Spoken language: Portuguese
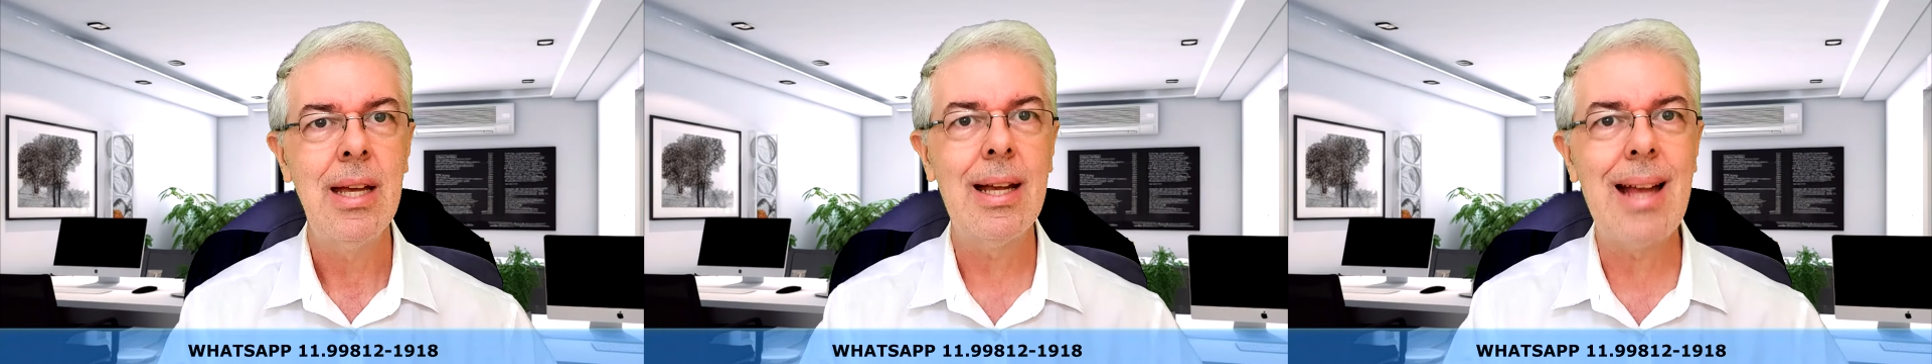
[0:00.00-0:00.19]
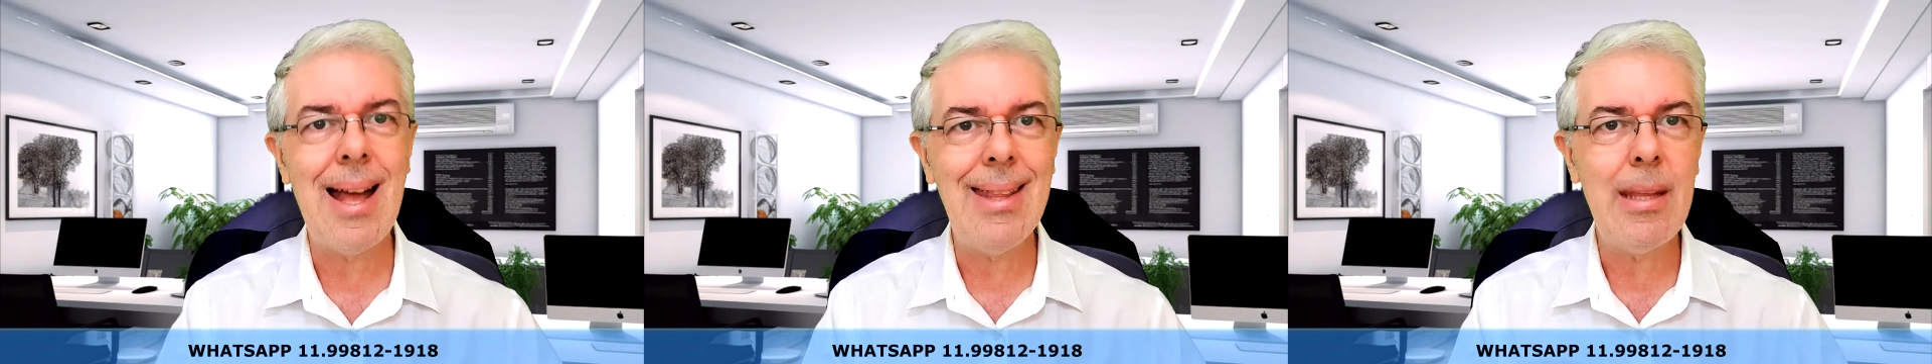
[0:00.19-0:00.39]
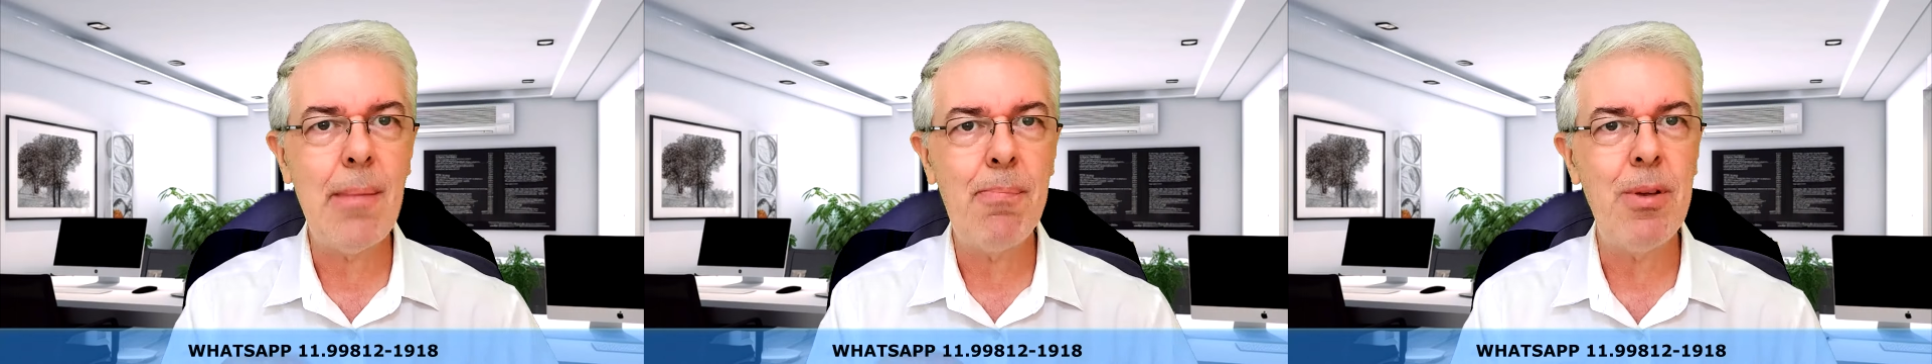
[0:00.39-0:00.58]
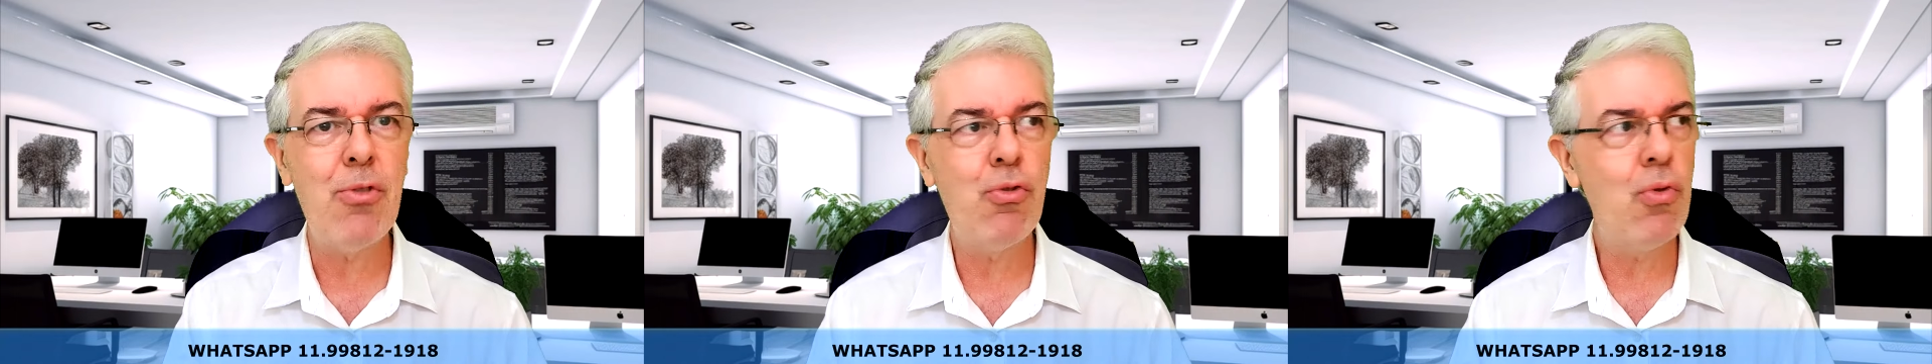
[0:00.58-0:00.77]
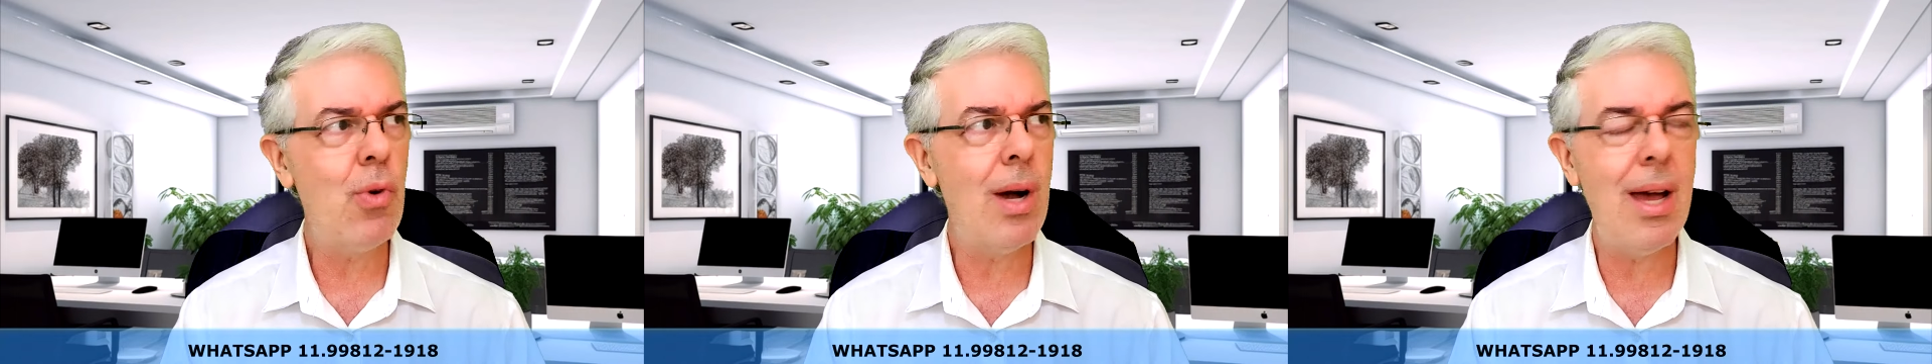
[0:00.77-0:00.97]
cada
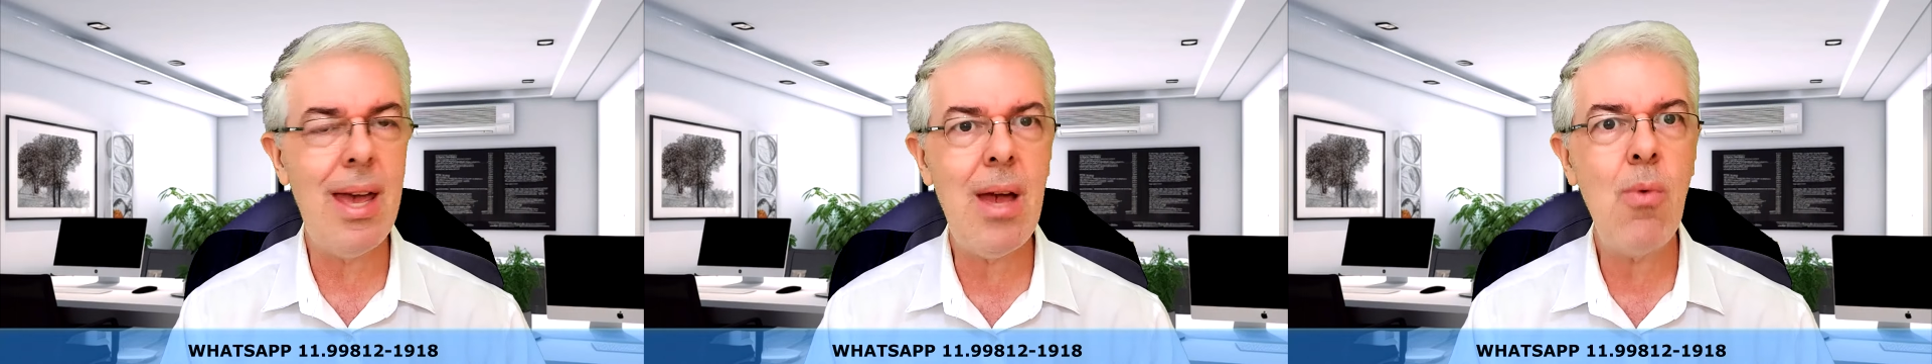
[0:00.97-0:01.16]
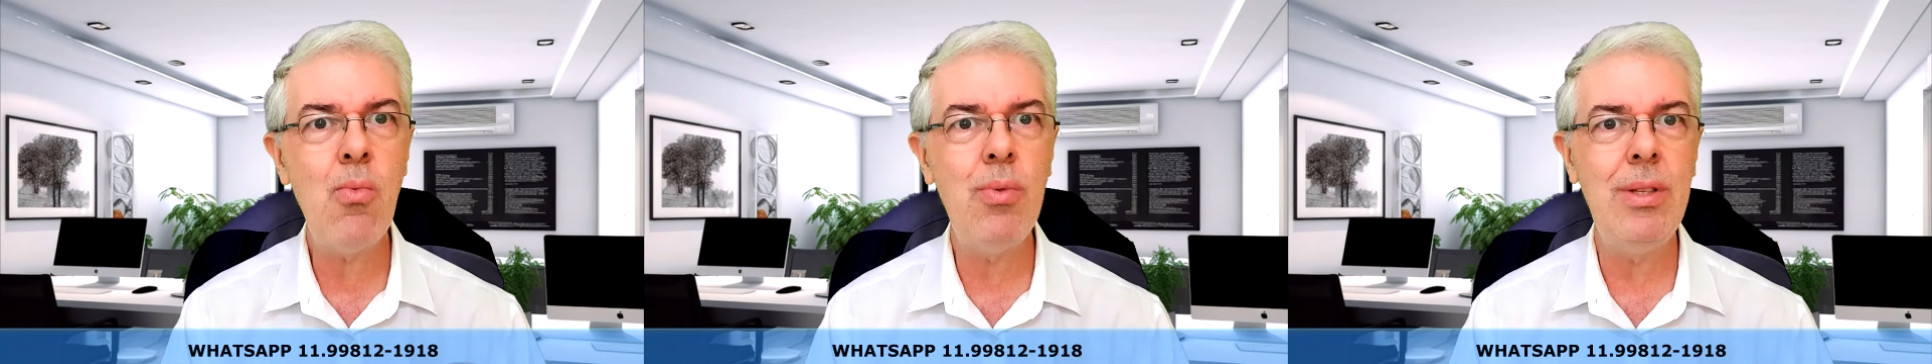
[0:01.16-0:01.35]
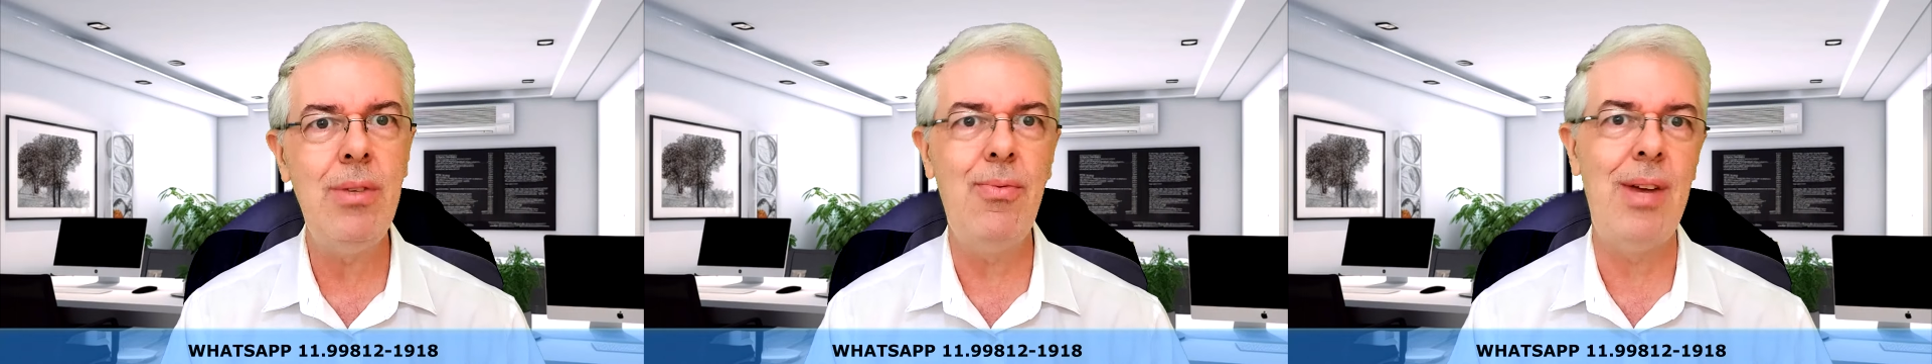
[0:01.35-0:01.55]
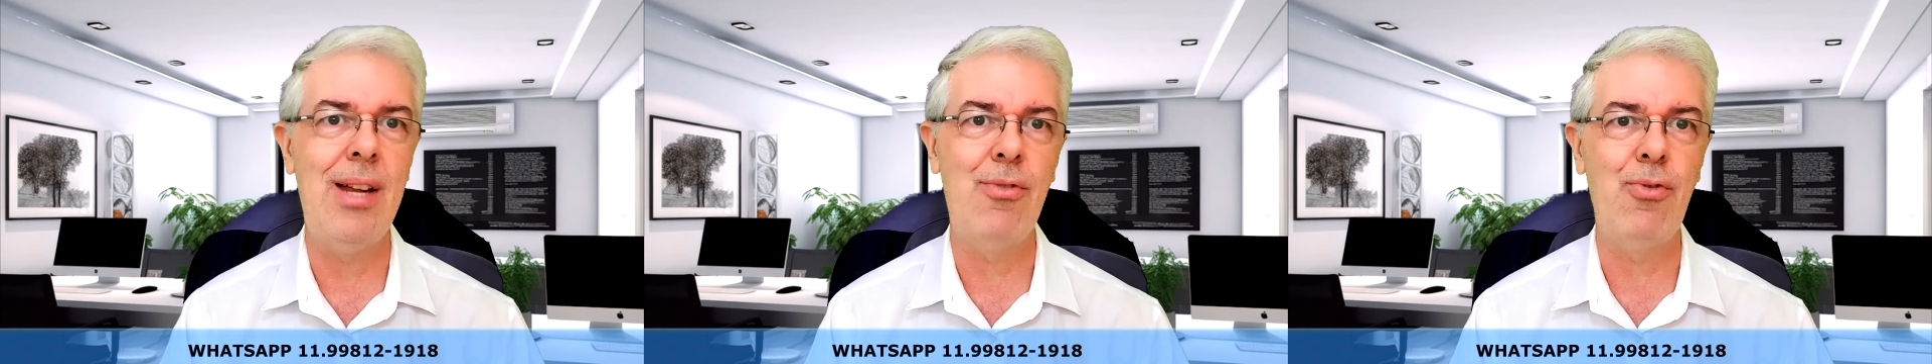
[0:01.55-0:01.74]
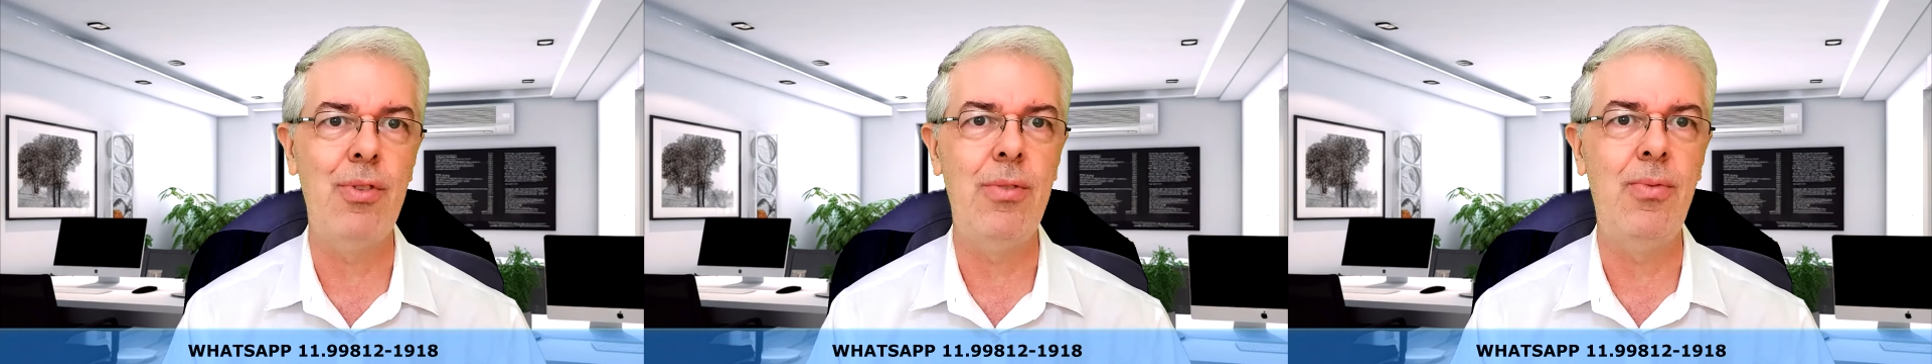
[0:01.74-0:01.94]
pessoa é um
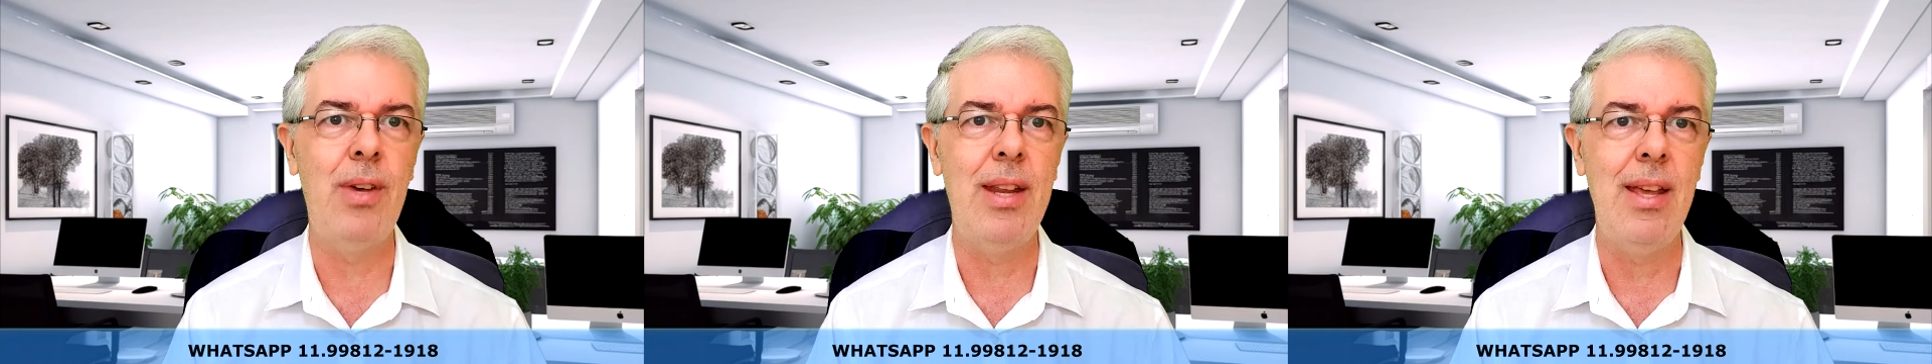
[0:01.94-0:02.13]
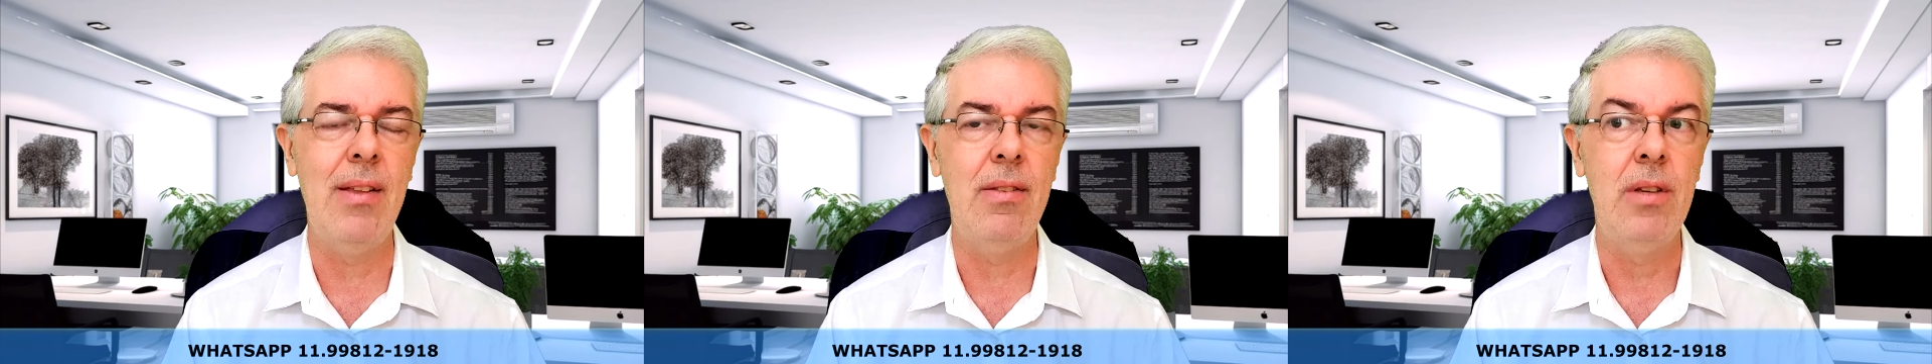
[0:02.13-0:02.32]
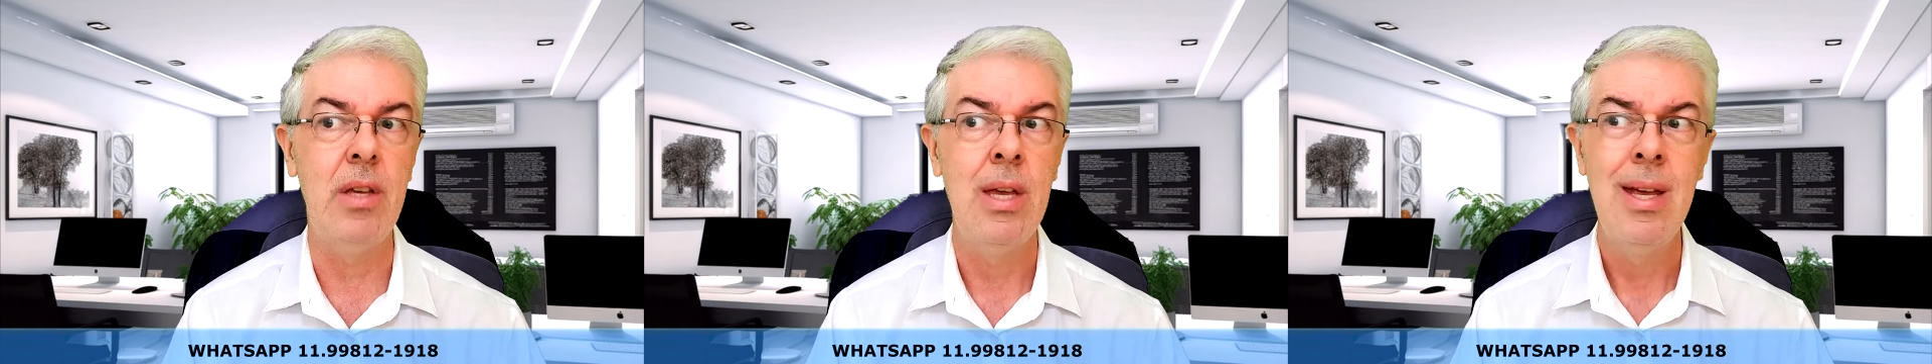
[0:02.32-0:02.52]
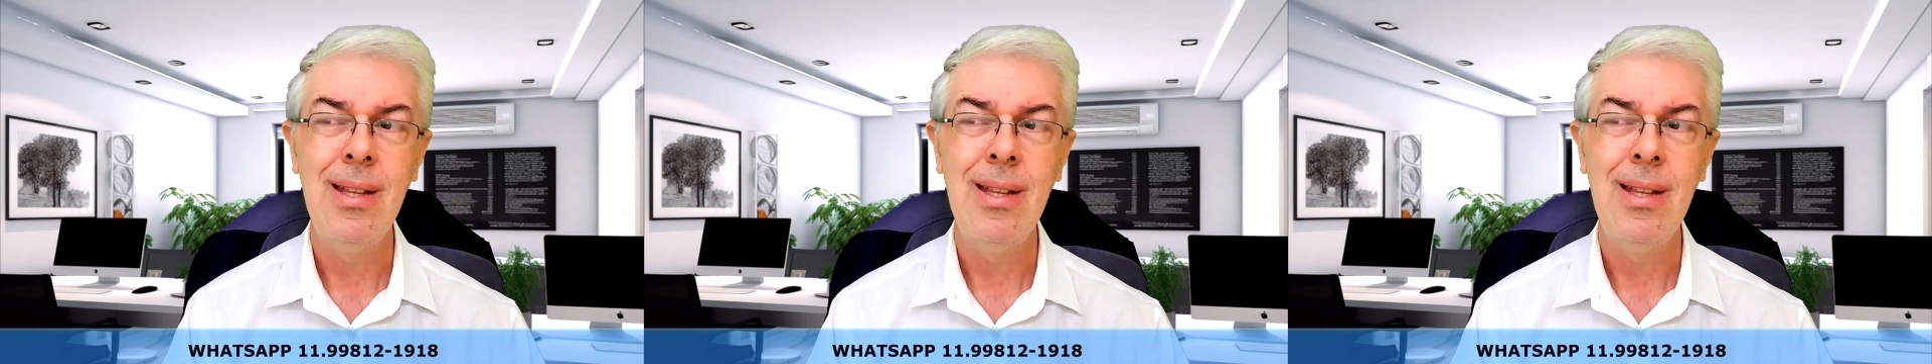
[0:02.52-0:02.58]
universo diferente.